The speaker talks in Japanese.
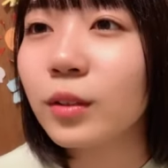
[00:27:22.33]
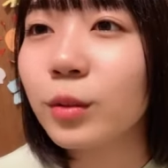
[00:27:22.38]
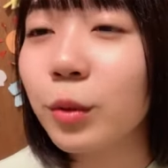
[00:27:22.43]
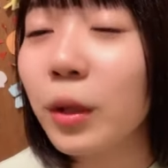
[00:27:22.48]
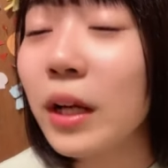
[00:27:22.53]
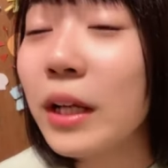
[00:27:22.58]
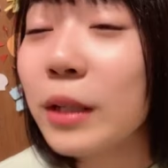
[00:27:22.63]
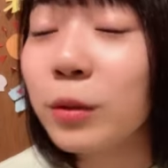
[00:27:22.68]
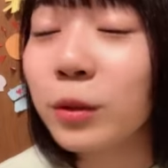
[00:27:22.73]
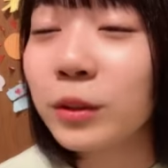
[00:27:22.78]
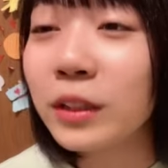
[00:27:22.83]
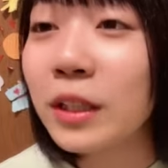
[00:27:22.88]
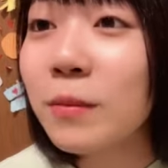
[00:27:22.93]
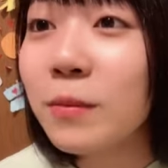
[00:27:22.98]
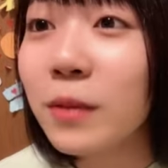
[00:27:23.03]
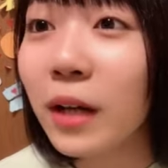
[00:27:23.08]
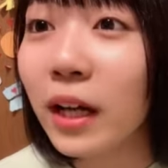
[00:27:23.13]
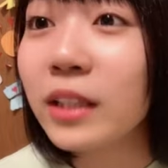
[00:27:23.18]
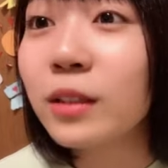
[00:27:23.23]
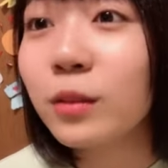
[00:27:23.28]
トライ5
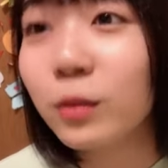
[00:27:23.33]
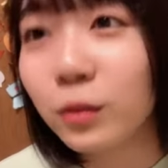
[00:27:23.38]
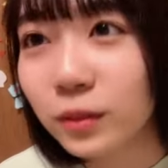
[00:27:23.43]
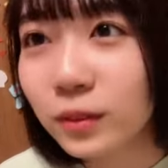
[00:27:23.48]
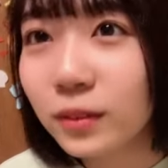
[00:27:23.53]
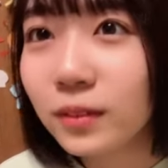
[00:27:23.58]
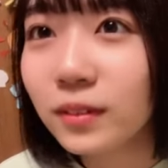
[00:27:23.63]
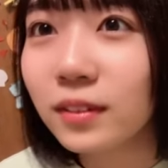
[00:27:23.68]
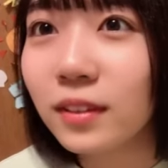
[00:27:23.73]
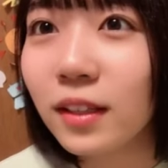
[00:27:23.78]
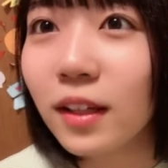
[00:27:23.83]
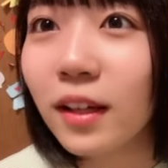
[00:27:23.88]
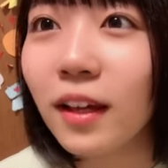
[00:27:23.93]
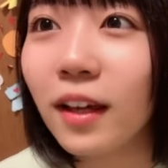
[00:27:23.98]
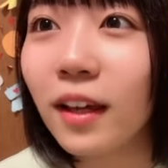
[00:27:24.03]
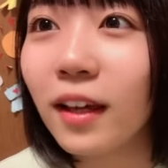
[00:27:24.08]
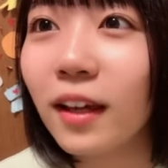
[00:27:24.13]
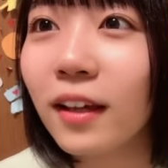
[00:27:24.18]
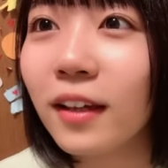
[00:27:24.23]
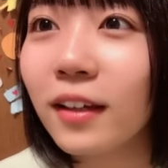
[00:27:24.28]
点も入んの
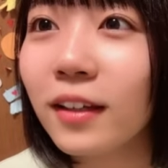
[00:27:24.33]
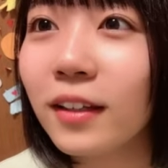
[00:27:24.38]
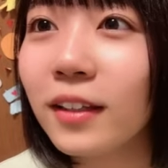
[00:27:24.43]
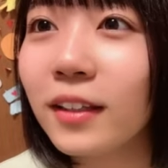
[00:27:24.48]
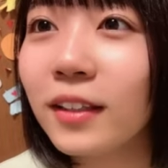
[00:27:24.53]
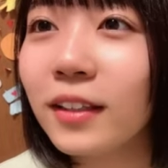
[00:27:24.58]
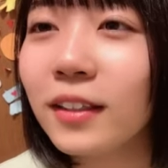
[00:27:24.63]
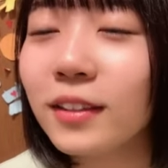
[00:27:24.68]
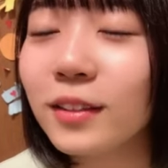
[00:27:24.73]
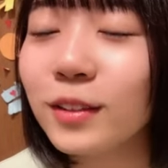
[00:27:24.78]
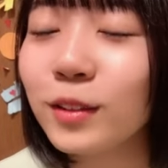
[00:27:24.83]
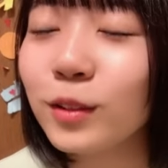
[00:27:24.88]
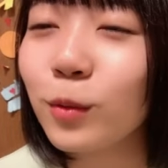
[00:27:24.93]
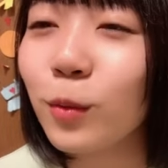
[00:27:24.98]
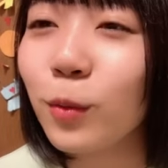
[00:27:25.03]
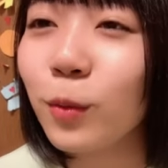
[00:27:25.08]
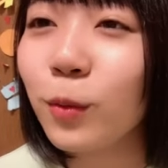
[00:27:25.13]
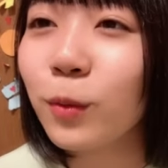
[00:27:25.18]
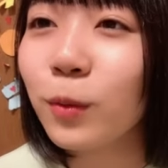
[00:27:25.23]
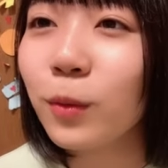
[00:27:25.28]
へえす
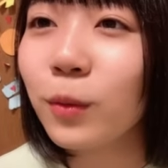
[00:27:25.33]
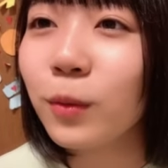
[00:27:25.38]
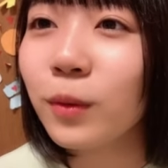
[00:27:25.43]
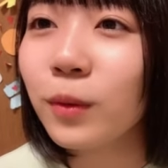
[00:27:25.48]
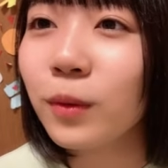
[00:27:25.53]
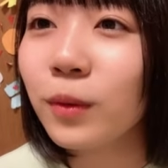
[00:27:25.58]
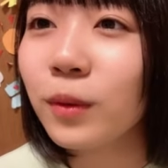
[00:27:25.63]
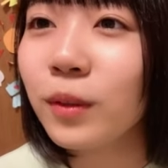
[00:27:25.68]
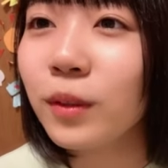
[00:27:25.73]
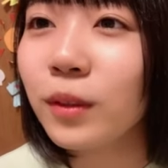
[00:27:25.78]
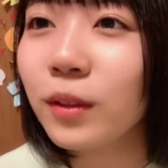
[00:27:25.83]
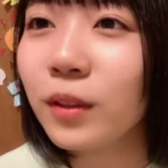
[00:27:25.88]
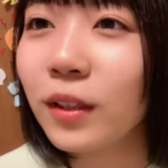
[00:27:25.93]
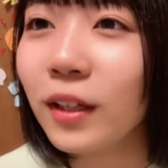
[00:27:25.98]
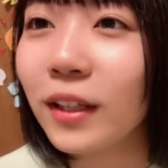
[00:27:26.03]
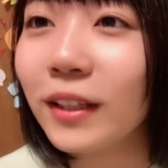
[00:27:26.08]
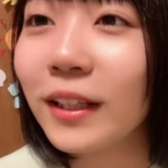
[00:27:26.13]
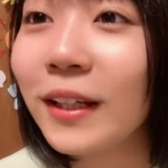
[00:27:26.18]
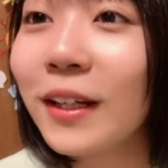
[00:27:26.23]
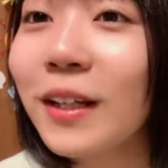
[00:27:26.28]
ご
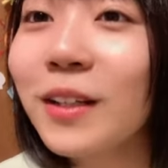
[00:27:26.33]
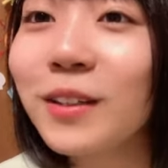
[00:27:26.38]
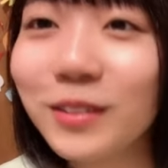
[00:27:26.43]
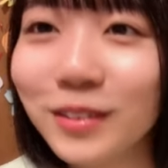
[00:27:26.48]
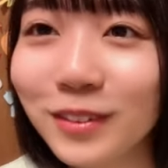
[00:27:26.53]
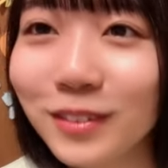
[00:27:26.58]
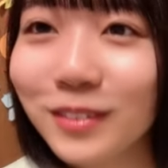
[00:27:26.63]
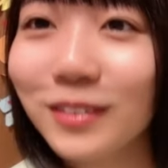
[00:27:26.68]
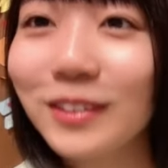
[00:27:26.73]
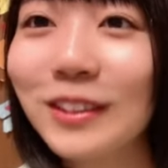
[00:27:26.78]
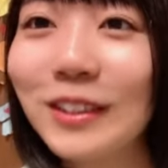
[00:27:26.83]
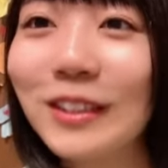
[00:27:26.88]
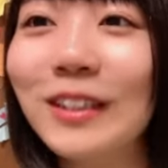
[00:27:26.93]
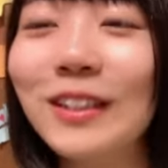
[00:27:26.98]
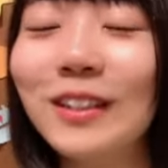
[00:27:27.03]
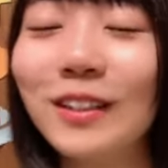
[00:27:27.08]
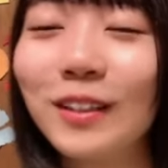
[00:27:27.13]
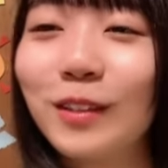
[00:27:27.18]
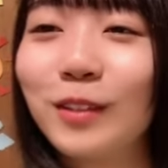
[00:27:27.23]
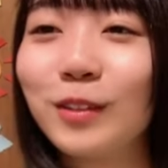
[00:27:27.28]
あ蹴れる
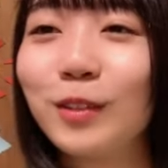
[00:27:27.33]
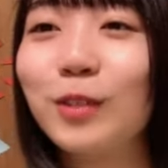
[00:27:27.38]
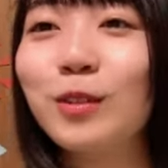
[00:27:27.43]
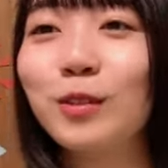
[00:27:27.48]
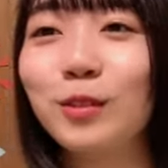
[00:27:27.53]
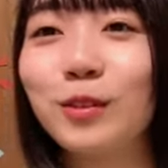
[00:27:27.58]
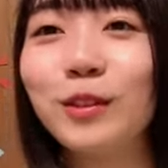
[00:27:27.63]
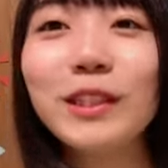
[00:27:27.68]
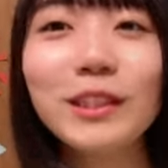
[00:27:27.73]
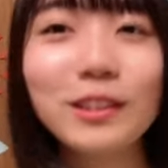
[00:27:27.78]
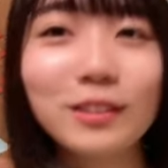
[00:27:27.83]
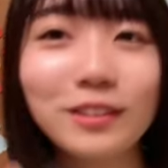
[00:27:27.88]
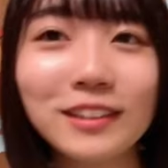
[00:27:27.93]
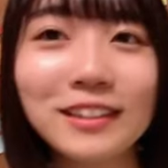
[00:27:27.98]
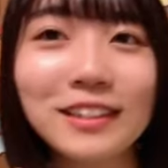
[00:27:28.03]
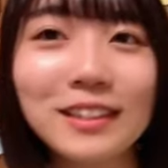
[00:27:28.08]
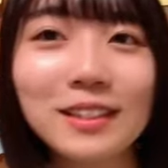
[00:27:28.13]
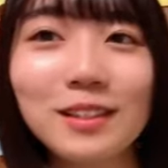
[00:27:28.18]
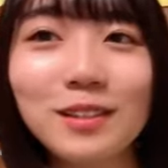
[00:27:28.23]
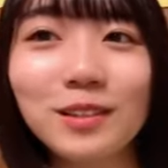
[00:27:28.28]
おおちょっと詳し
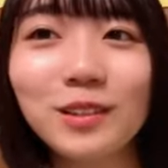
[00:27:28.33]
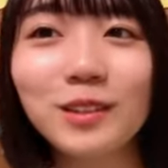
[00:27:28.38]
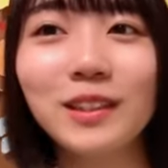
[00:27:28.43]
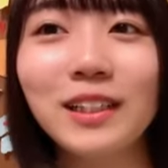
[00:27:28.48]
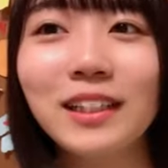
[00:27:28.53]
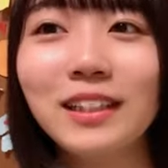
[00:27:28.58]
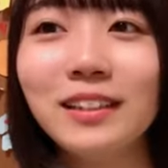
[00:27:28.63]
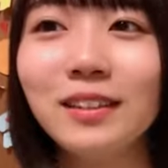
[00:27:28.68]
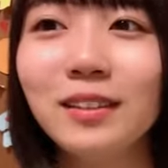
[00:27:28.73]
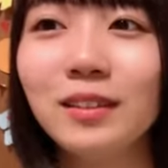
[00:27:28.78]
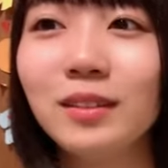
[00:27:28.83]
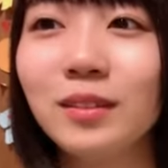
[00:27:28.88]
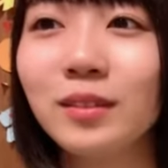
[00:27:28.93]
くなってるくない